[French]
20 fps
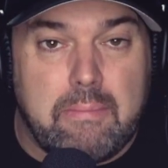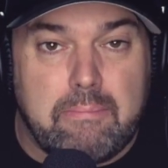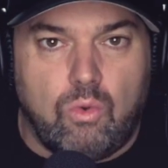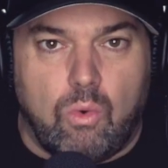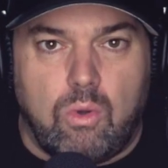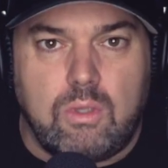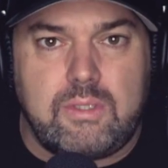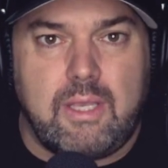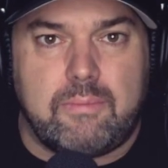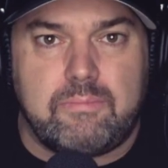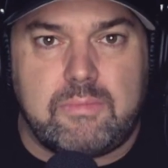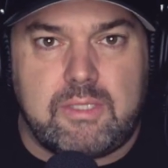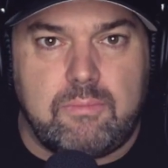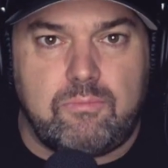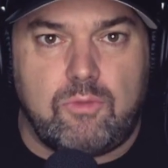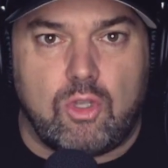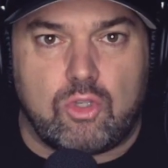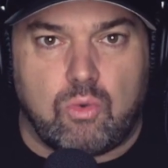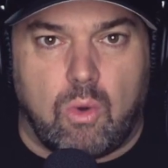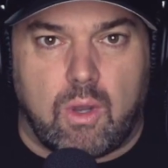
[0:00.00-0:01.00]
Troisième
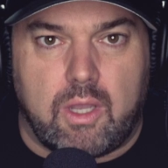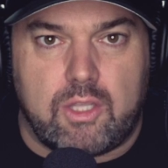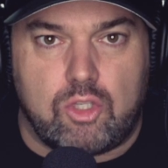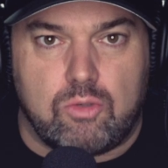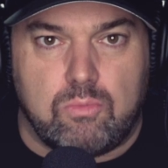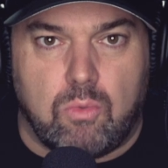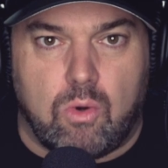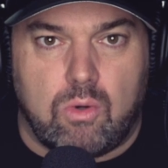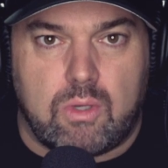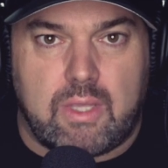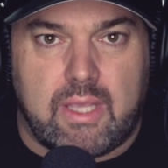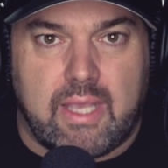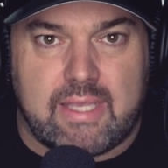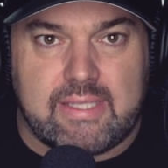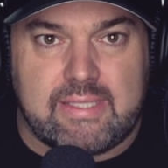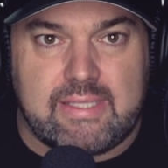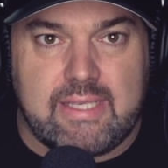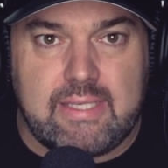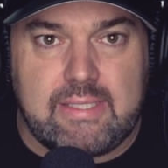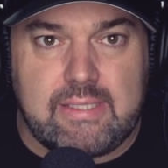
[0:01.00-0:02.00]
type de soirée d'humour qui
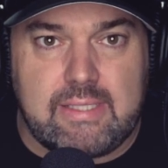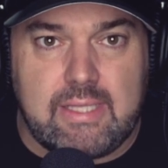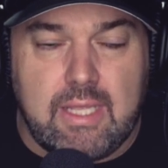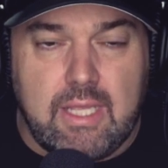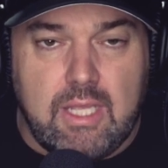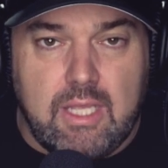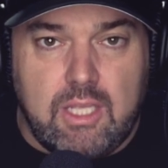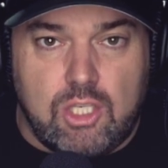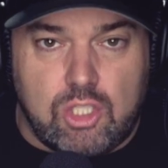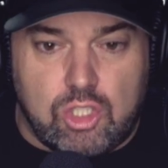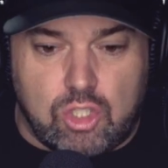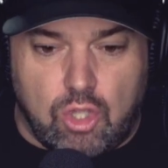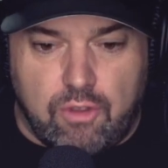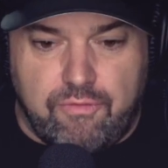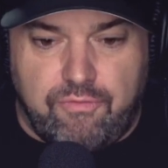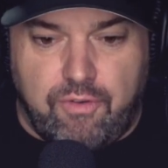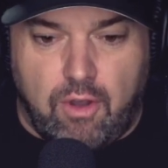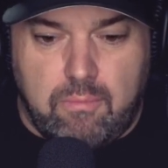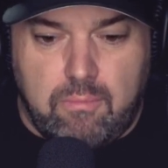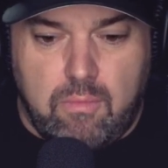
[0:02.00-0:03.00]
existe, c'est
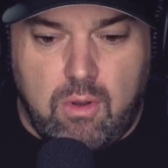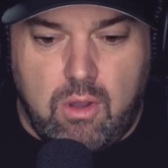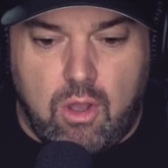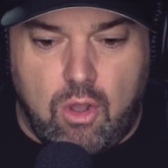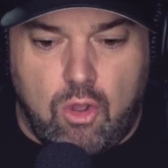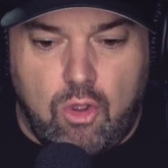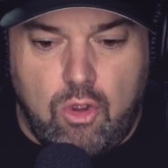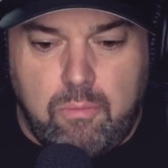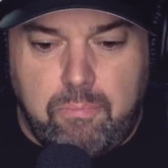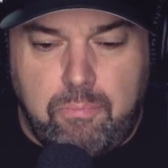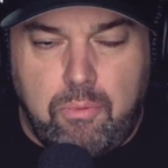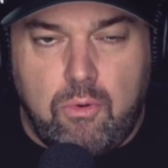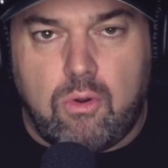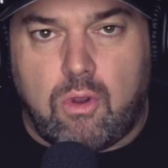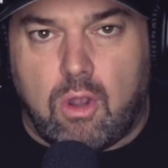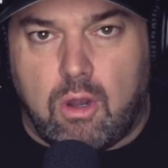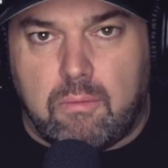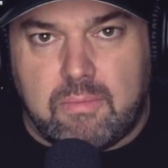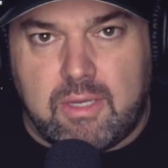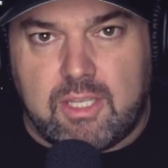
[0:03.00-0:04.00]
un format un peu
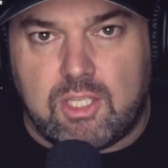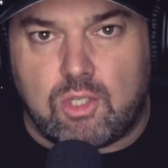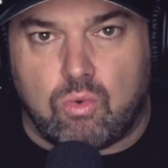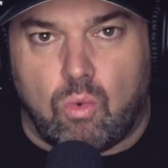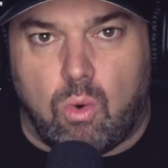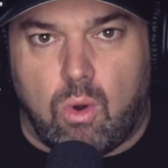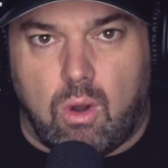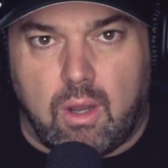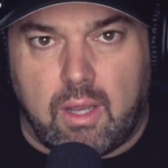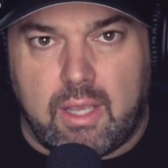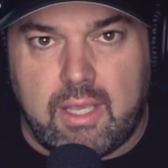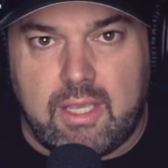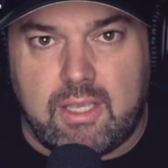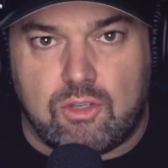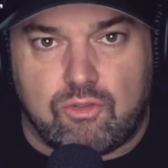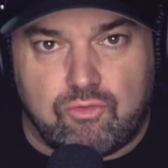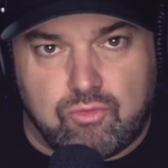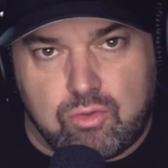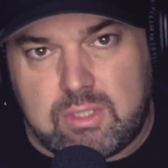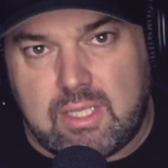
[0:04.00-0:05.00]
comme les
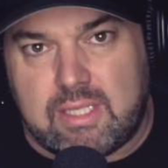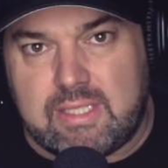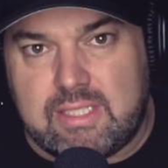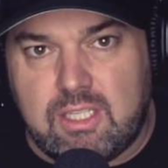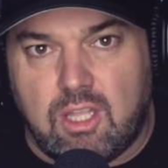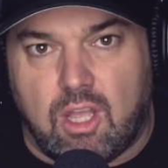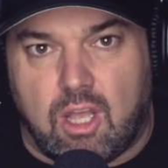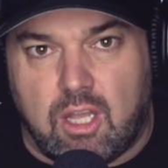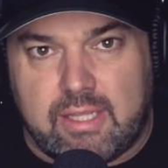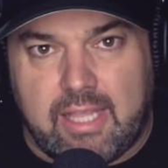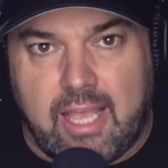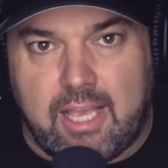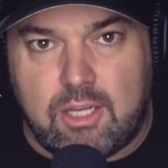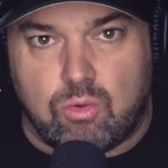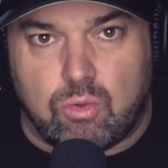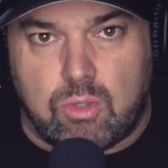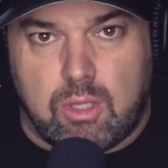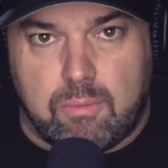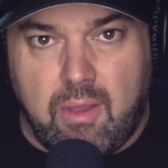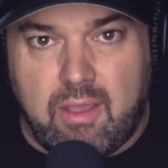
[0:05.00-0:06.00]
soirées, je vous ai dit, de rodage
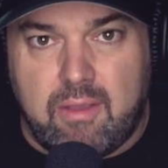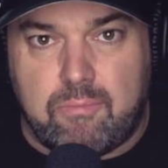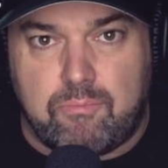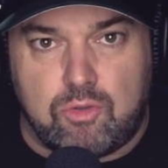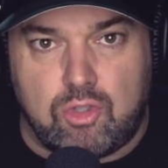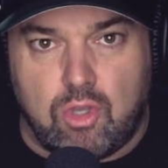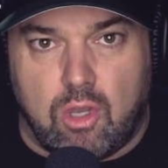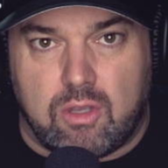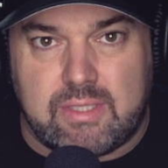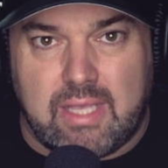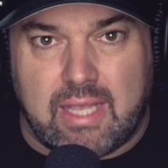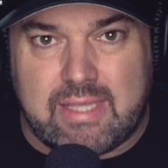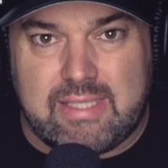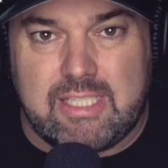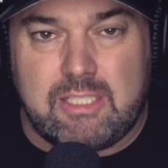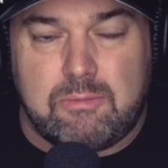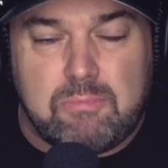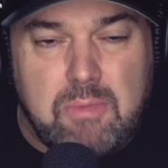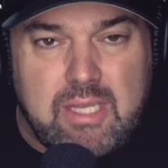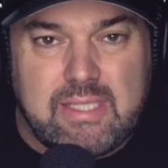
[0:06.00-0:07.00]
au début avec plusieurs
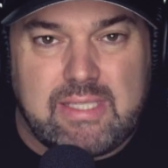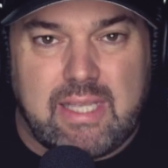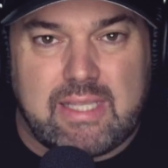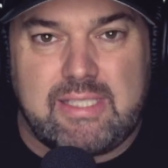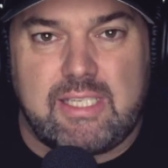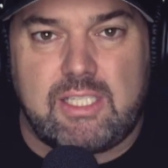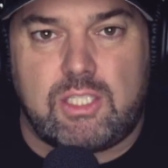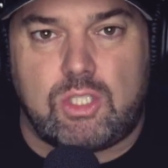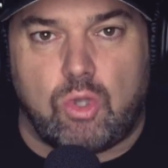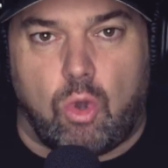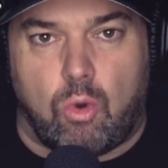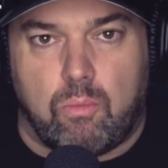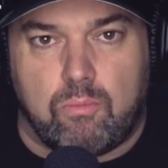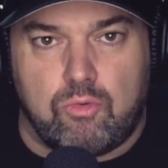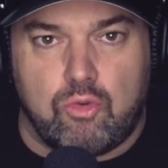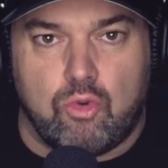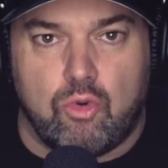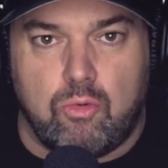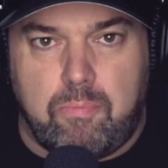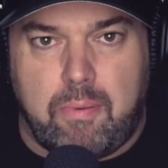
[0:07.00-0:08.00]
artistes, mais les artistes sont
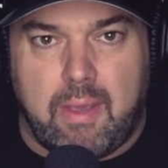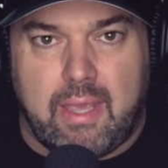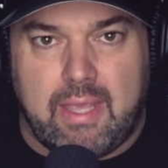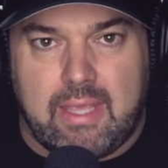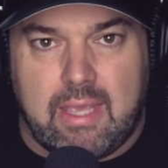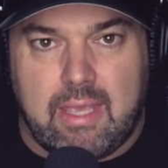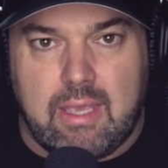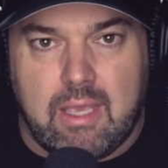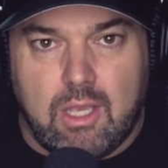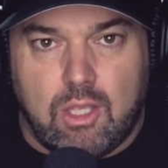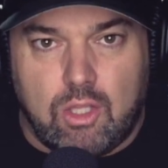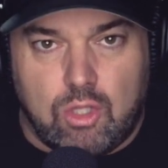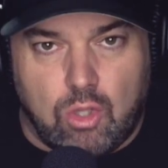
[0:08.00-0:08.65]
mieux payés.